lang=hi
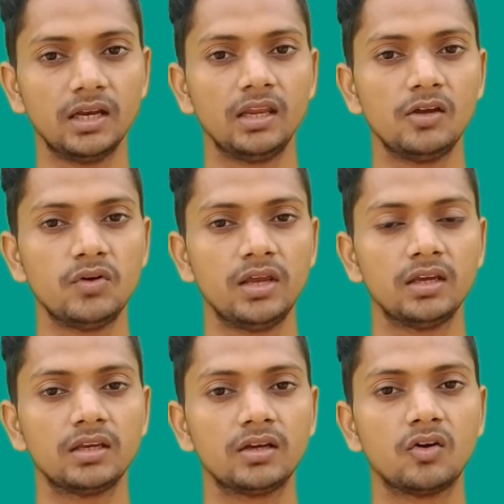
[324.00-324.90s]
नहीं हुए हैं
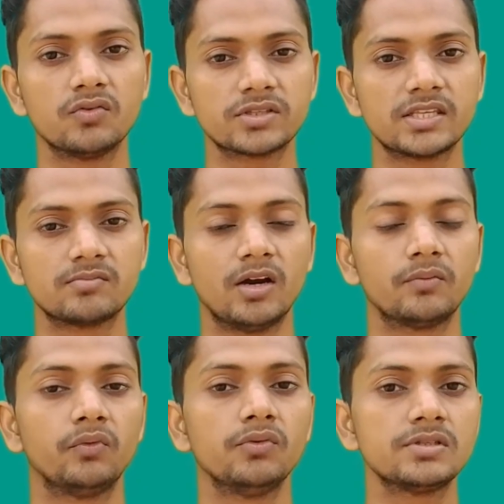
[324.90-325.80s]
कि कौन सा
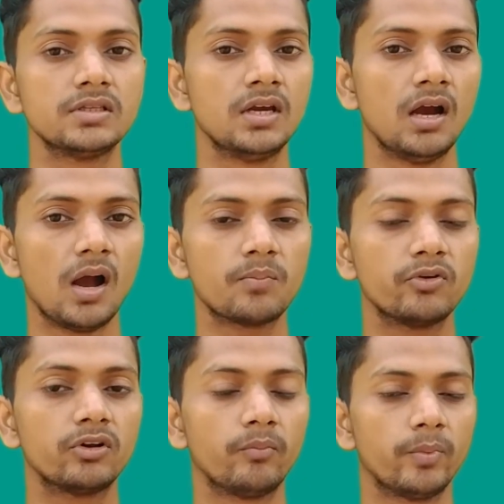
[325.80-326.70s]
स्मार्टफोन आपको
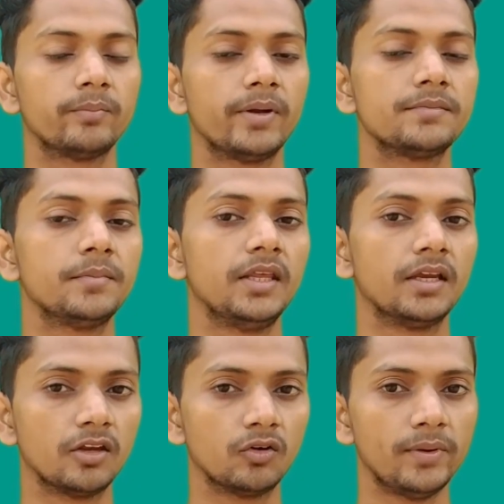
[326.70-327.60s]
नवंबर मंथ में
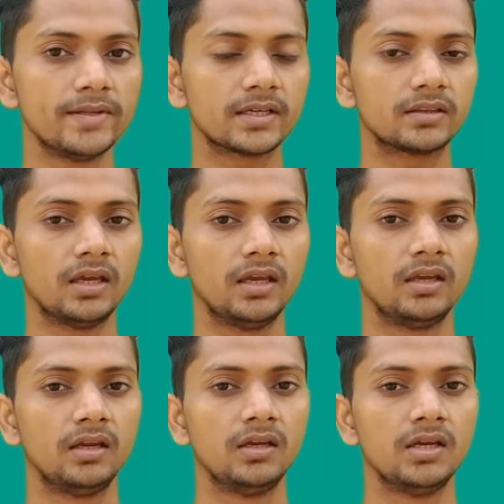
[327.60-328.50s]
देखने को मिल सकता है
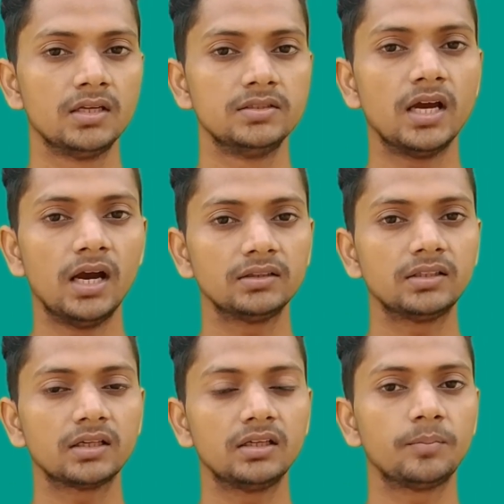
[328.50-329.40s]
जहाँ
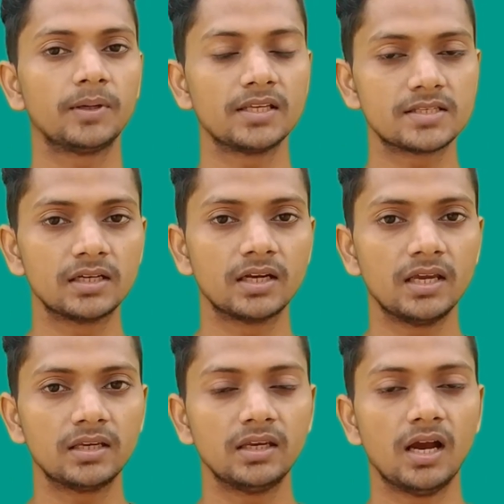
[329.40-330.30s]
तक कि पता चल रहा है
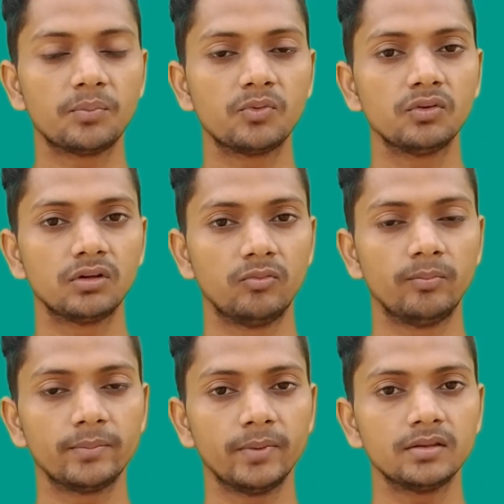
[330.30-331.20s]
कि आपको
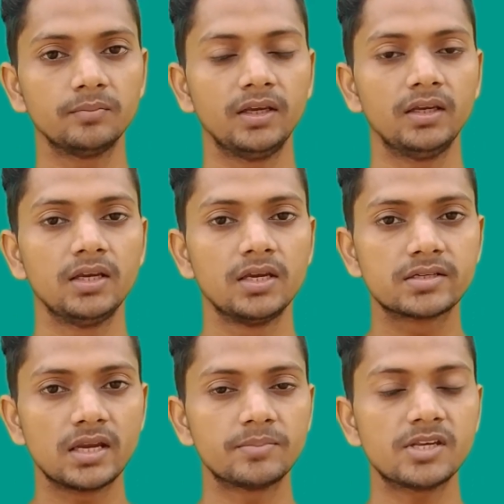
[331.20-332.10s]
नवंबर मंथ में
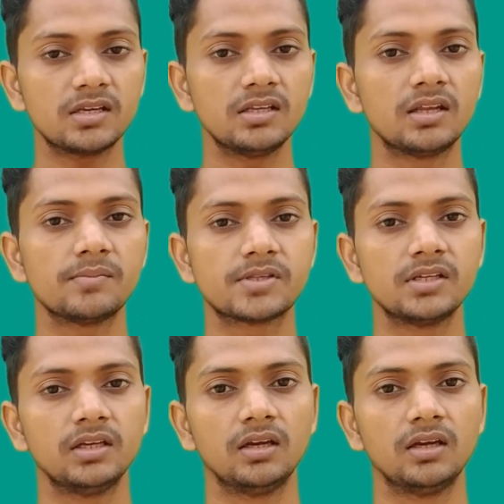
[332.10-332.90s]
सैमसंग की तरफ से